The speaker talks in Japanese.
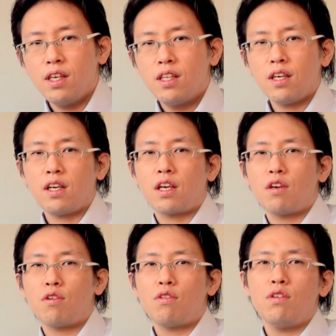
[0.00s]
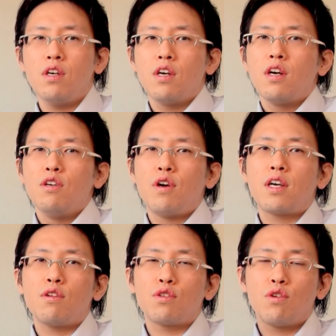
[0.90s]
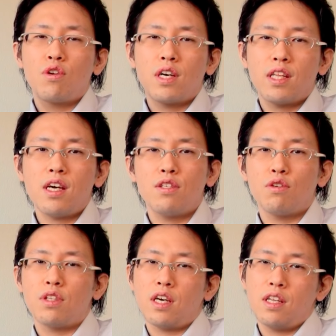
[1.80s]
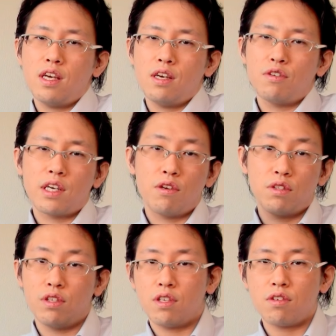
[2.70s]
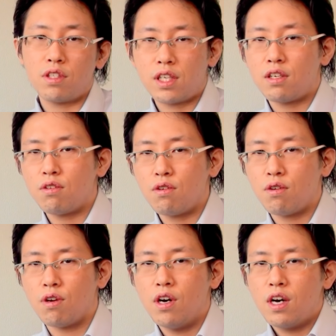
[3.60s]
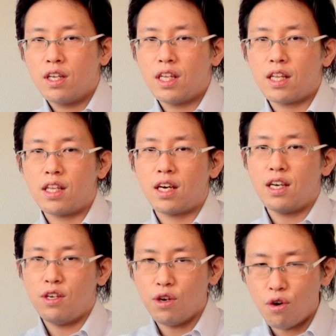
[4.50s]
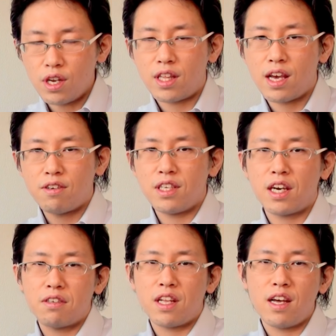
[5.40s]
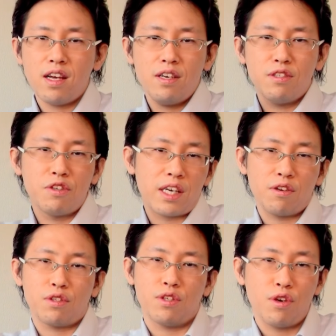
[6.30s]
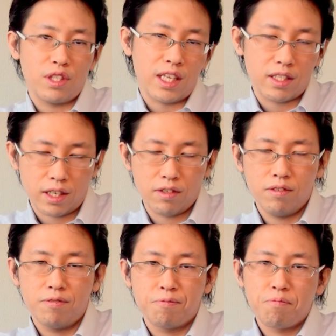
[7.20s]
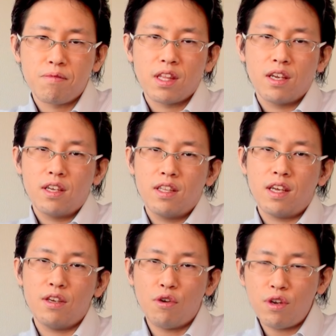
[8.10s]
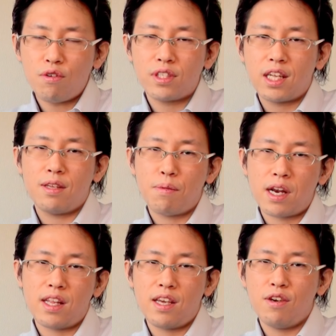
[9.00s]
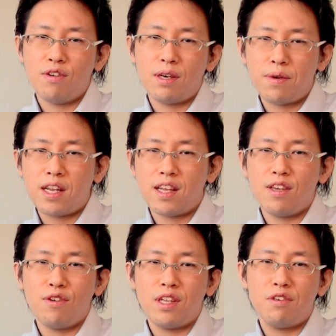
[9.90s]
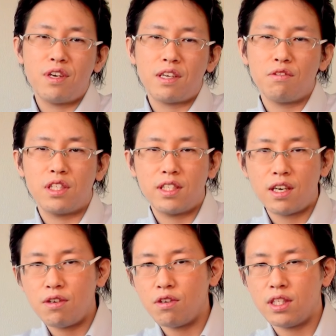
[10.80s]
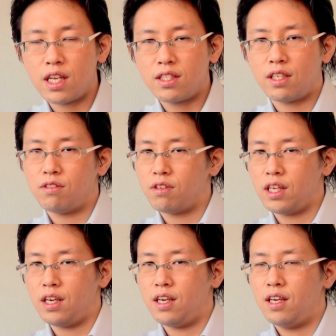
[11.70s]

だから結局浮気の証拠がない状態で浮気を追求しちゃうと旦那がよりテクニカルな浮気をするようになっちゃうでより奥さんにバレないようなバレないような浮気をしちゃうようになっちゃうので